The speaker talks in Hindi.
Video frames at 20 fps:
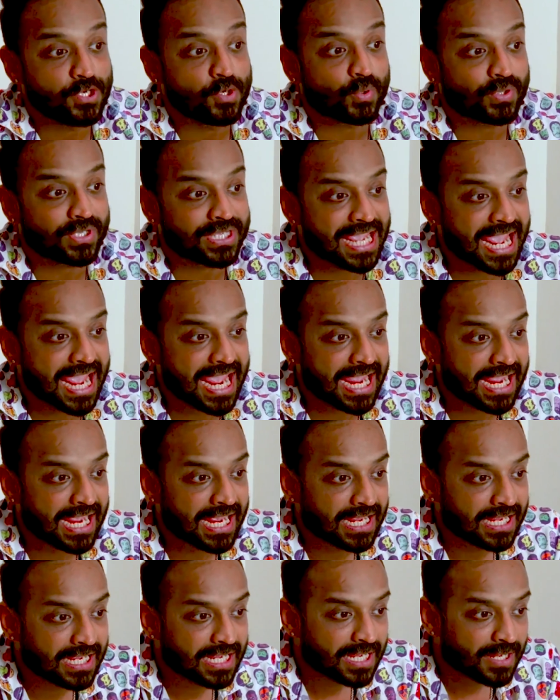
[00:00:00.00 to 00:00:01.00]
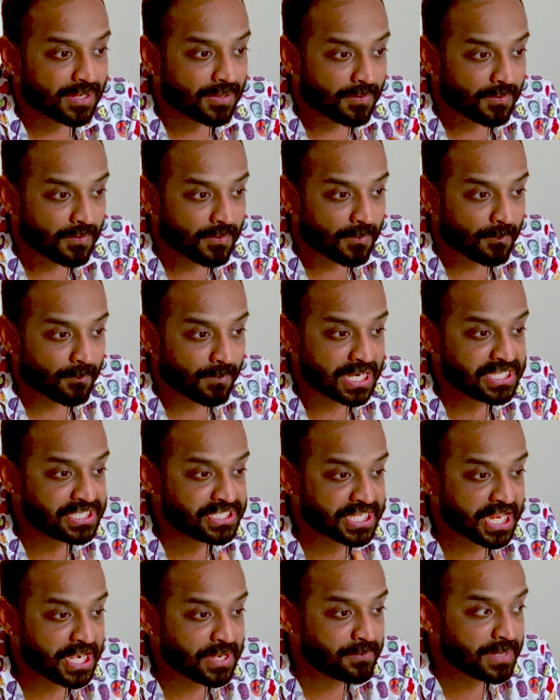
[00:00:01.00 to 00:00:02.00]
इन लोग क्या है
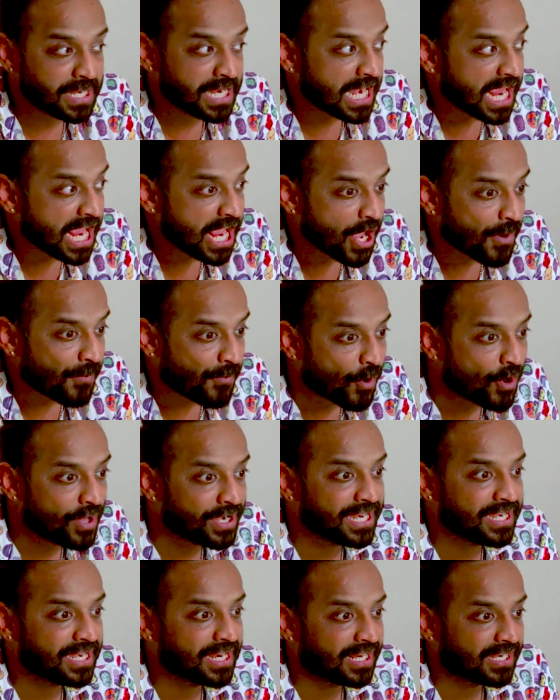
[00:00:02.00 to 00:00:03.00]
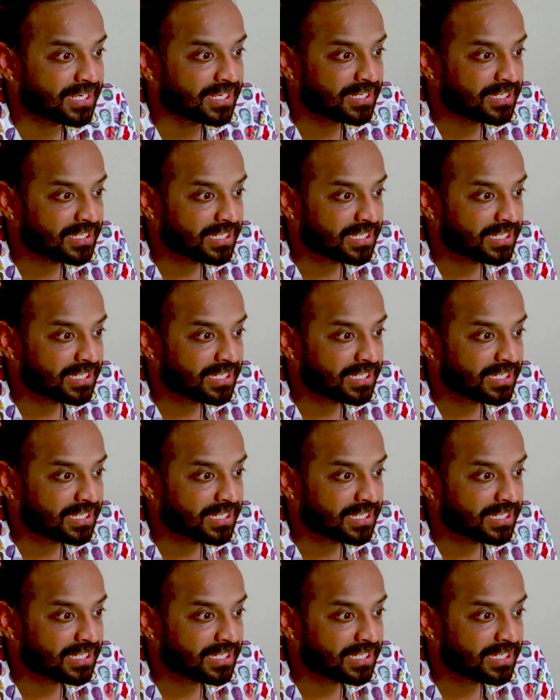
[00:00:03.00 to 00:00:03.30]
बच्चन मिले या फॉरेनर